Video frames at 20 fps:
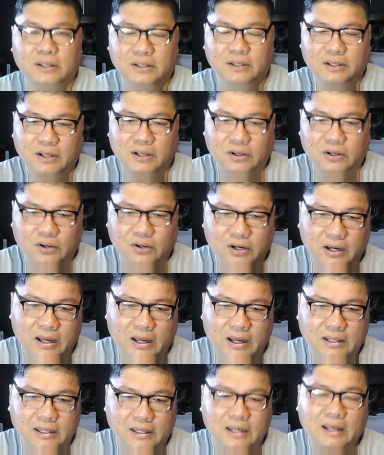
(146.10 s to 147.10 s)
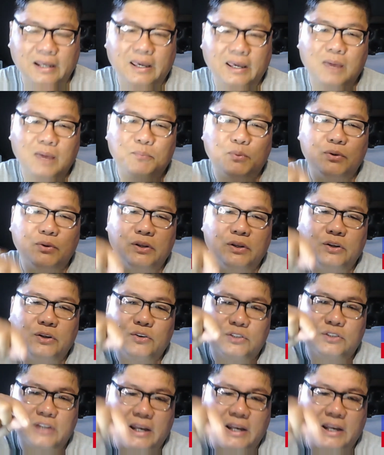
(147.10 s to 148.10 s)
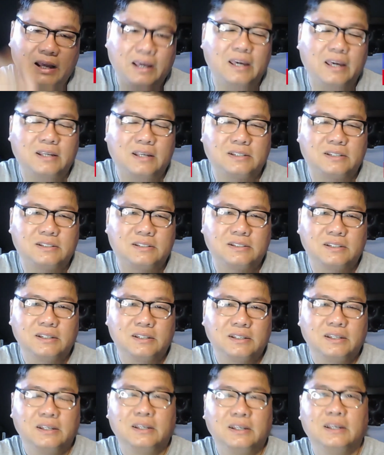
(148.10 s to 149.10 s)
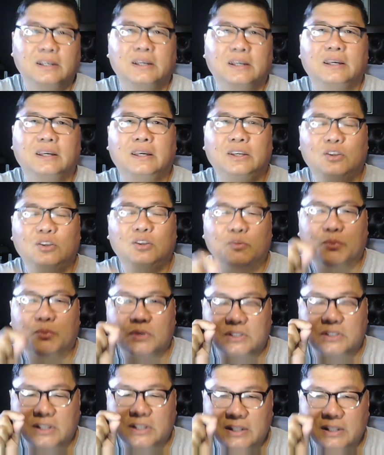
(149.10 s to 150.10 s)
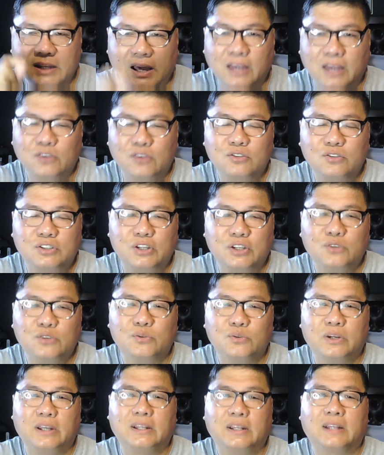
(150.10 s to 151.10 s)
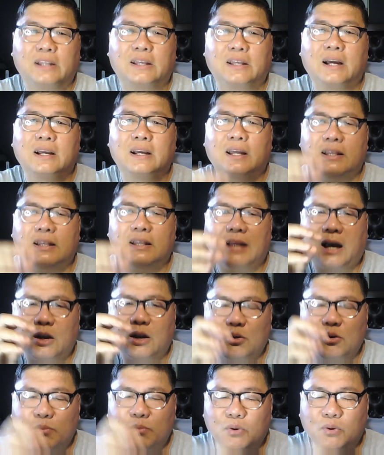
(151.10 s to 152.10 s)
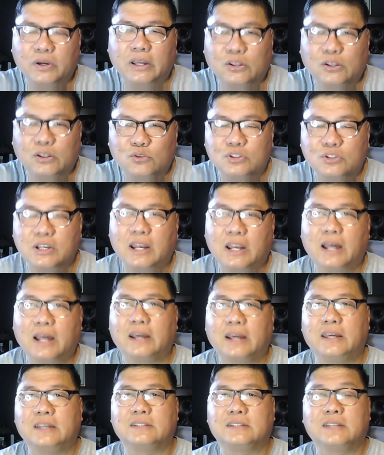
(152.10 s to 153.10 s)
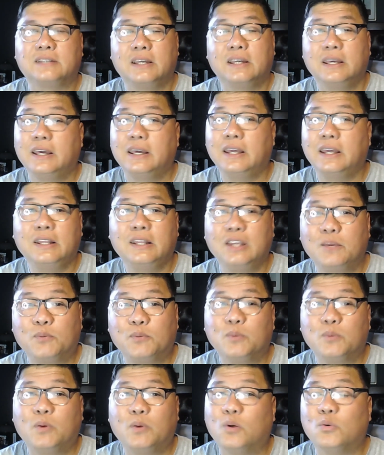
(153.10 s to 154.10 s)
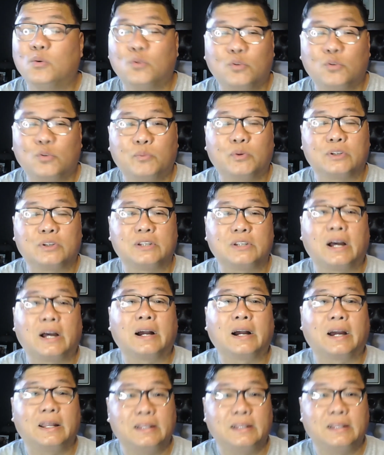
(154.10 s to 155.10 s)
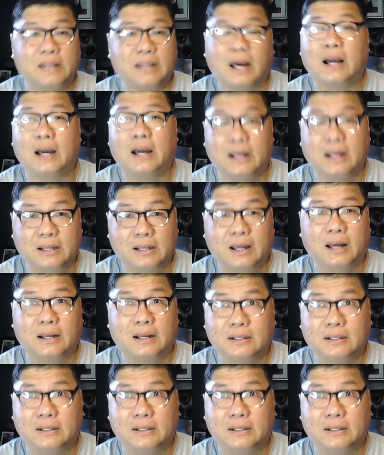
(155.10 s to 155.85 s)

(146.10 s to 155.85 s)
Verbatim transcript: oh, at ilagay po ninyo sa langis. Inyo pong sindihan yung sinulid at hanggat nakalubog ito sa langis, hindi po mauubos ang kan- ang, ang ang